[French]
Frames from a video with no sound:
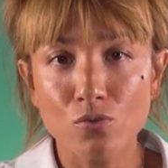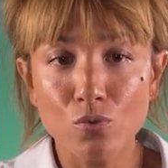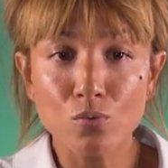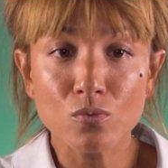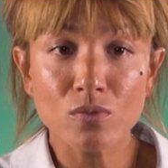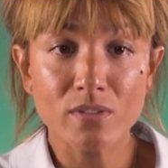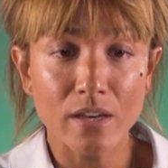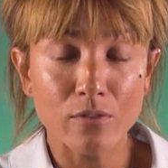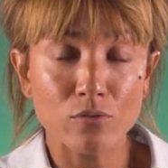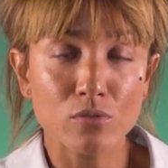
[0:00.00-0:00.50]

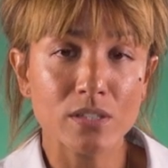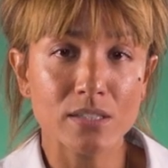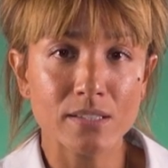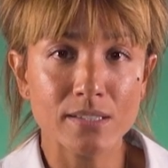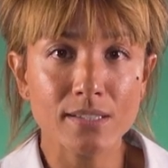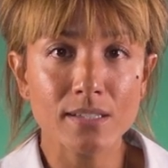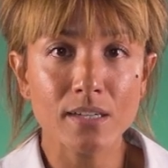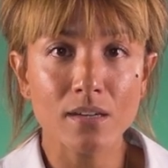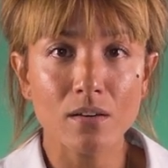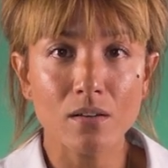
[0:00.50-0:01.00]
Donc ça voulait
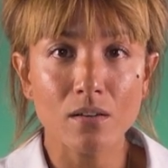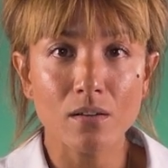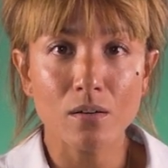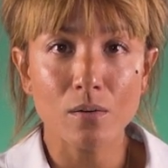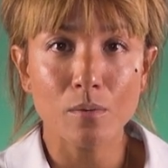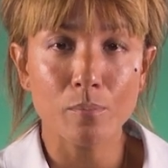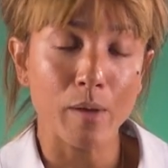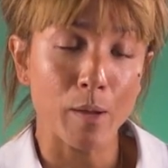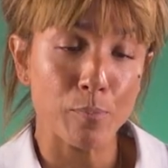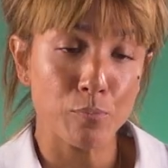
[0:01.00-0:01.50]
dire
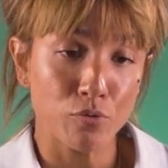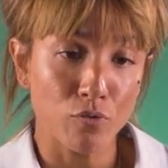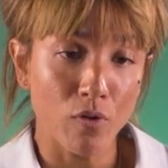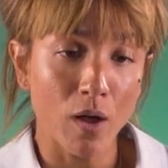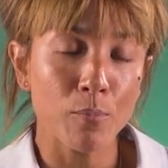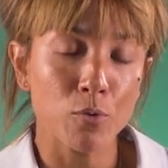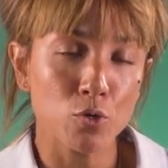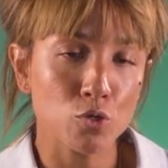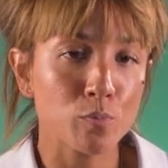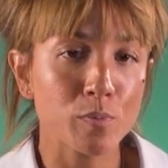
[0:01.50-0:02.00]
bah,
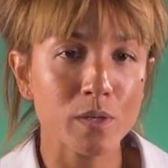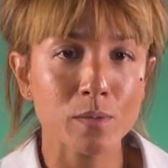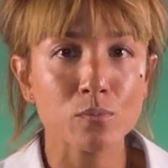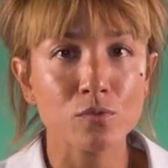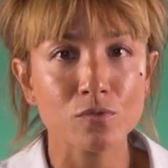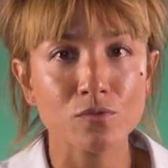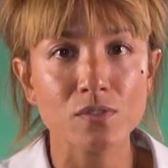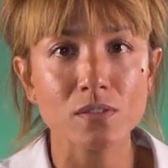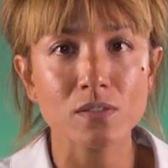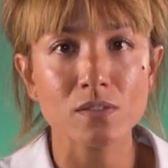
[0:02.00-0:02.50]
pouvoir m'occuper de
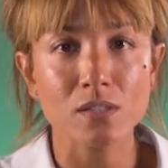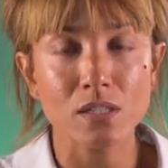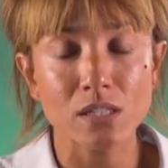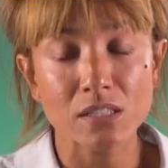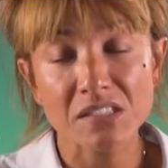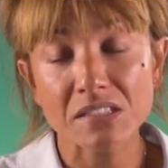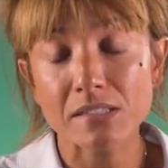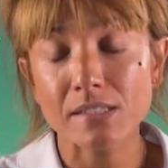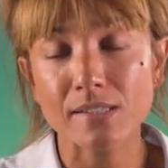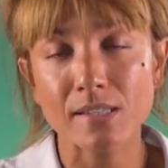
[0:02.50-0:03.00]
mon fils. Et
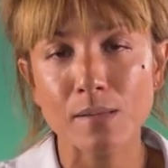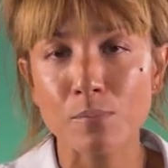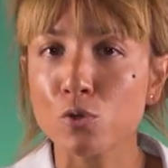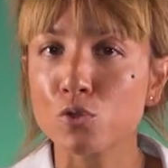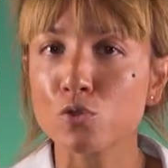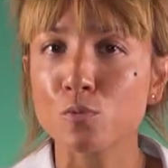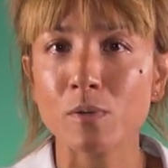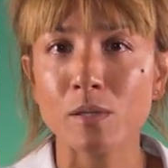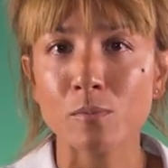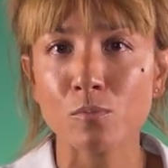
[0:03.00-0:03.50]
si c'était
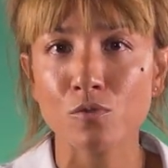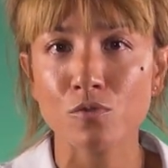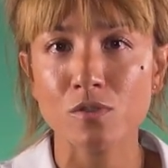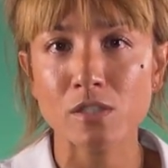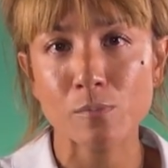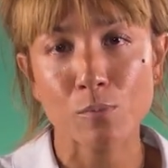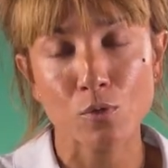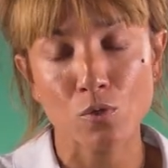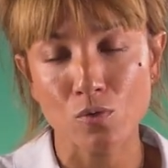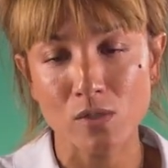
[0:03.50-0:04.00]
m'occuper de mon
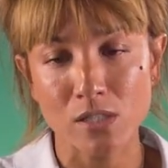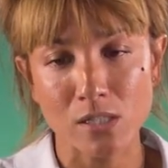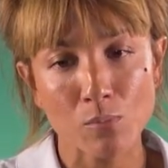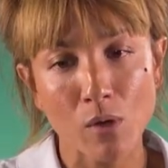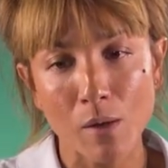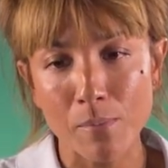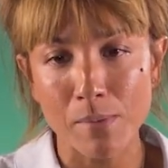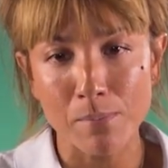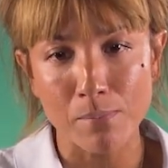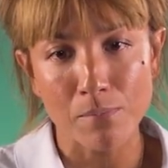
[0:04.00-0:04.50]
fils pendant six
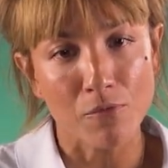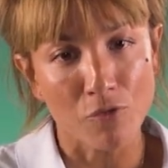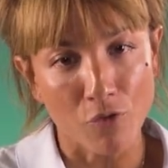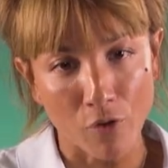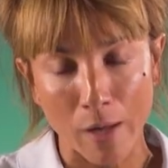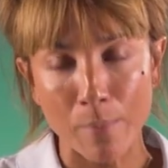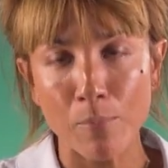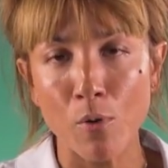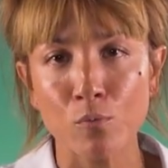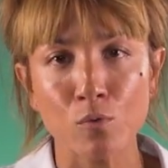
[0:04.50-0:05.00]
mois, mais
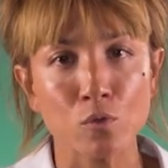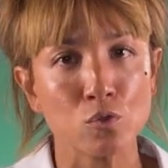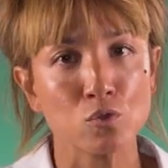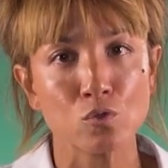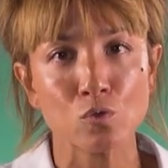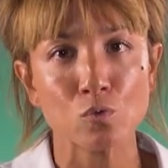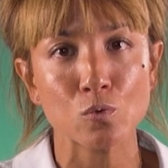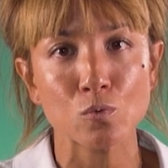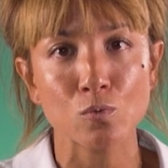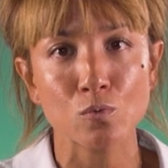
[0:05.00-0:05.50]
vraiment
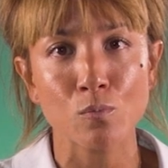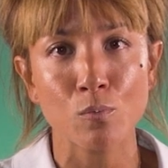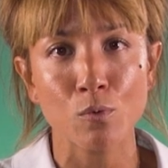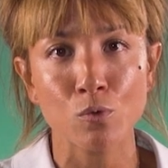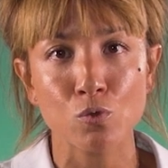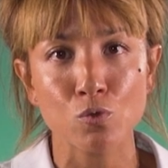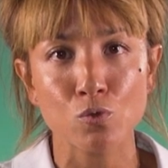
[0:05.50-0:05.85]
m'en